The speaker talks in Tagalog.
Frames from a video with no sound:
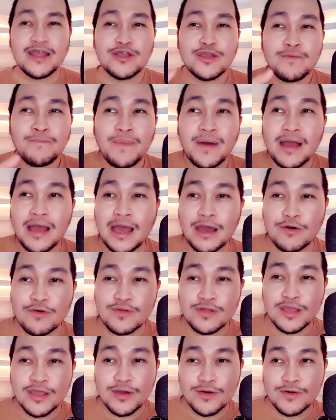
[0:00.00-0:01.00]
Eh, ano yung
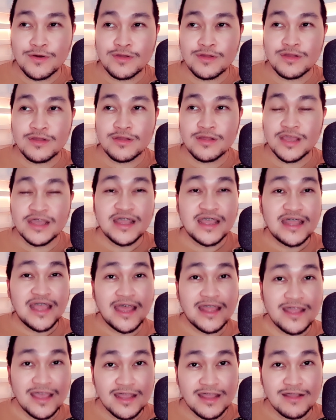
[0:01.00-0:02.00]
pangako na yun? Tingnan
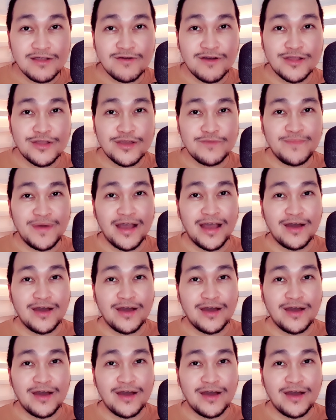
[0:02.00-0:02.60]
natin kung ano yung